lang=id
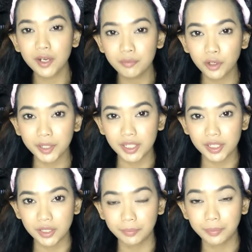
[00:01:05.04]
Funbo
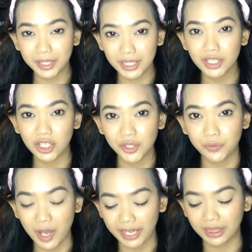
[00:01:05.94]
Precious
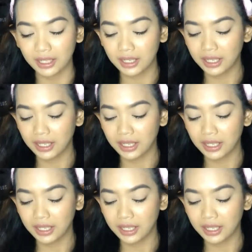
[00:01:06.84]
White.